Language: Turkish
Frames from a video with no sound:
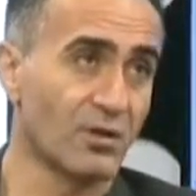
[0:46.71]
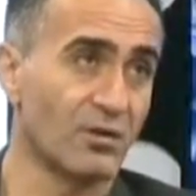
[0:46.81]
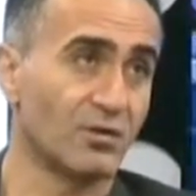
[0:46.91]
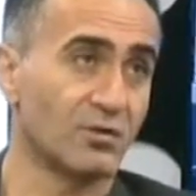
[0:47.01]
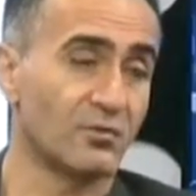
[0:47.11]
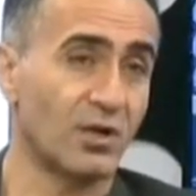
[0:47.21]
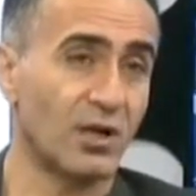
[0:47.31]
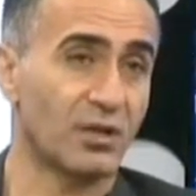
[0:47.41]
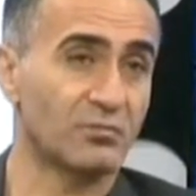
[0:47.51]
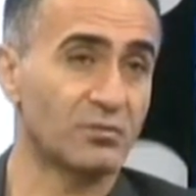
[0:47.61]
Ee,
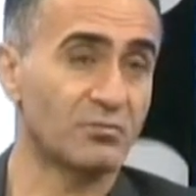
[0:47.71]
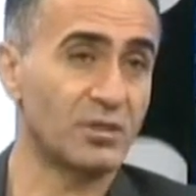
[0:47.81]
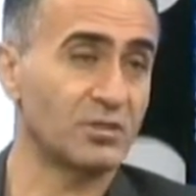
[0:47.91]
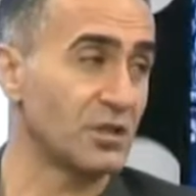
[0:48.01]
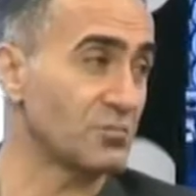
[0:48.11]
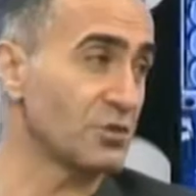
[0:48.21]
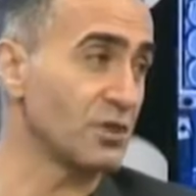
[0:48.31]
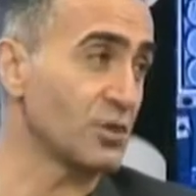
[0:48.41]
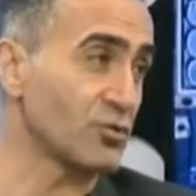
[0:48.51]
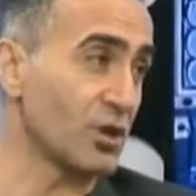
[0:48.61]
böyle
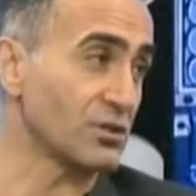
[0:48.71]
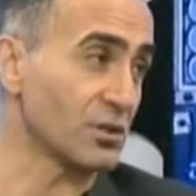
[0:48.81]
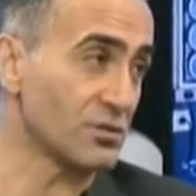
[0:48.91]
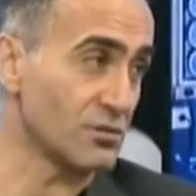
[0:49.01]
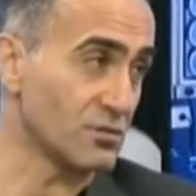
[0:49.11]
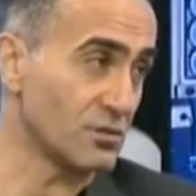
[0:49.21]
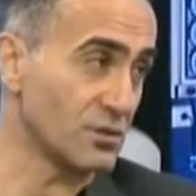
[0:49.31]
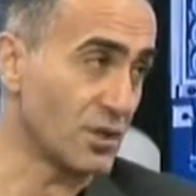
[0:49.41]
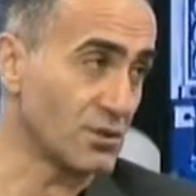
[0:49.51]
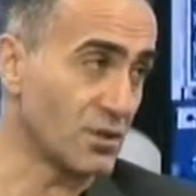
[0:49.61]
65-70'inden sonra ancak
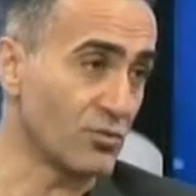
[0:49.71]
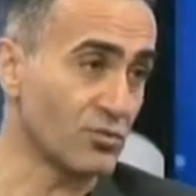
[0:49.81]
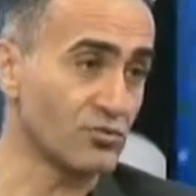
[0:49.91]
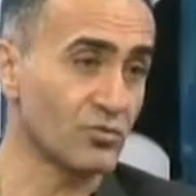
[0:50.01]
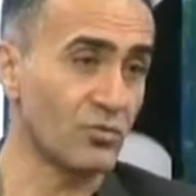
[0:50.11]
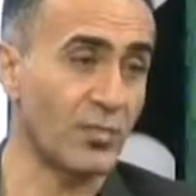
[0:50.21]
tercih ediyoruz.